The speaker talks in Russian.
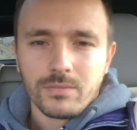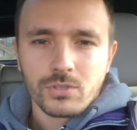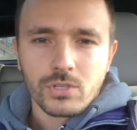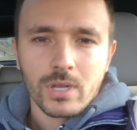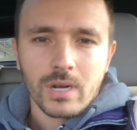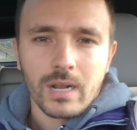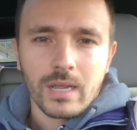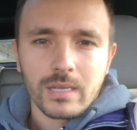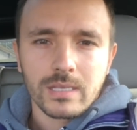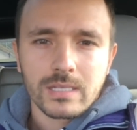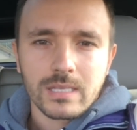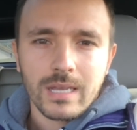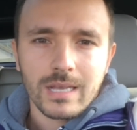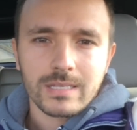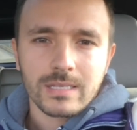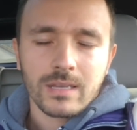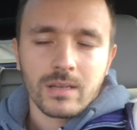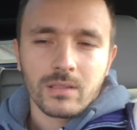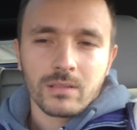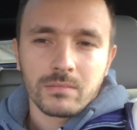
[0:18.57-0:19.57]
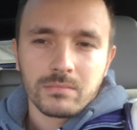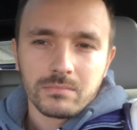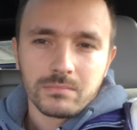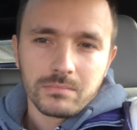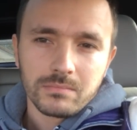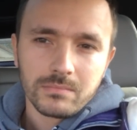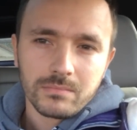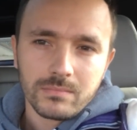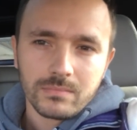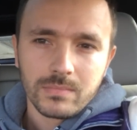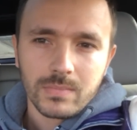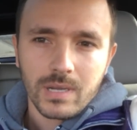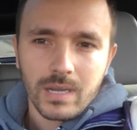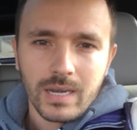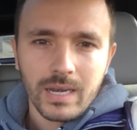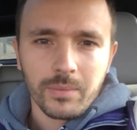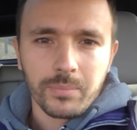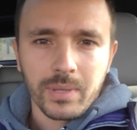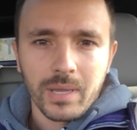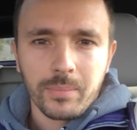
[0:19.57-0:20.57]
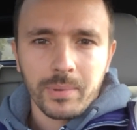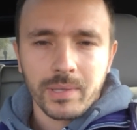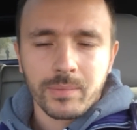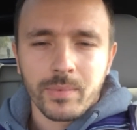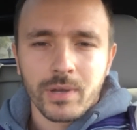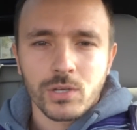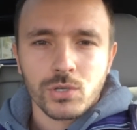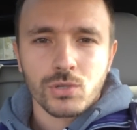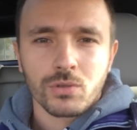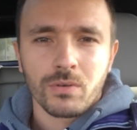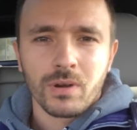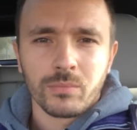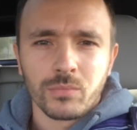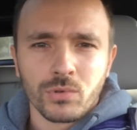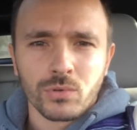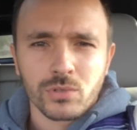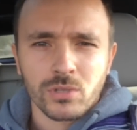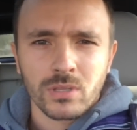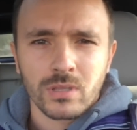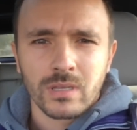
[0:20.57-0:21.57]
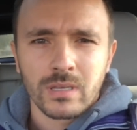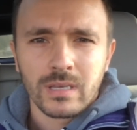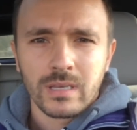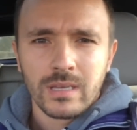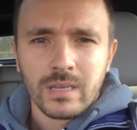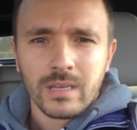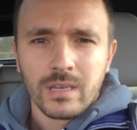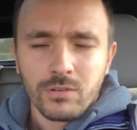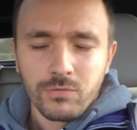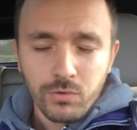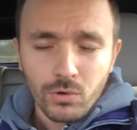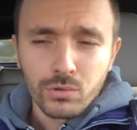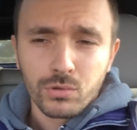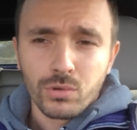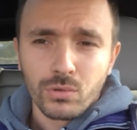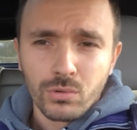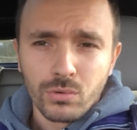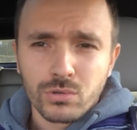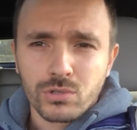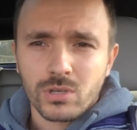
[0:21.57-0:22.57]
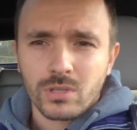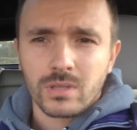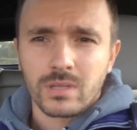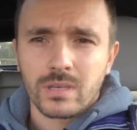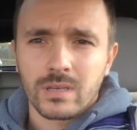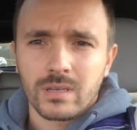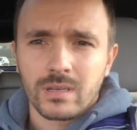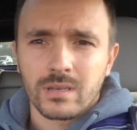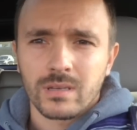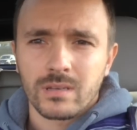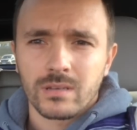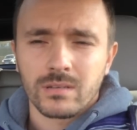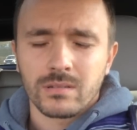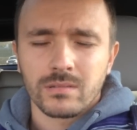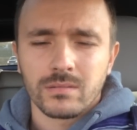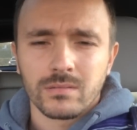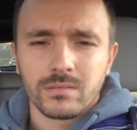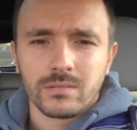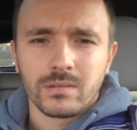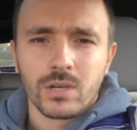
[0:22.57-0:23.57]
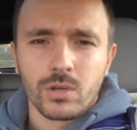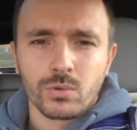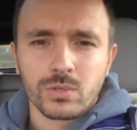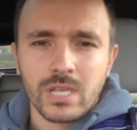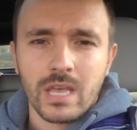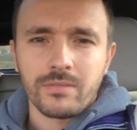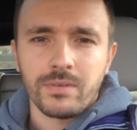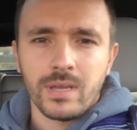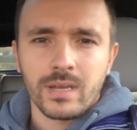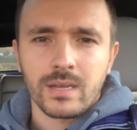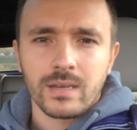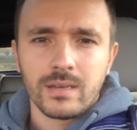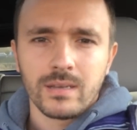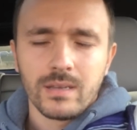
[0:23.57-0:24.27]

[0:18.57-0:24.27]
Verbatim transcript: вчера и сказал, Глеб, я понимаю, что вам нужен, фонду нужен э, грузовик,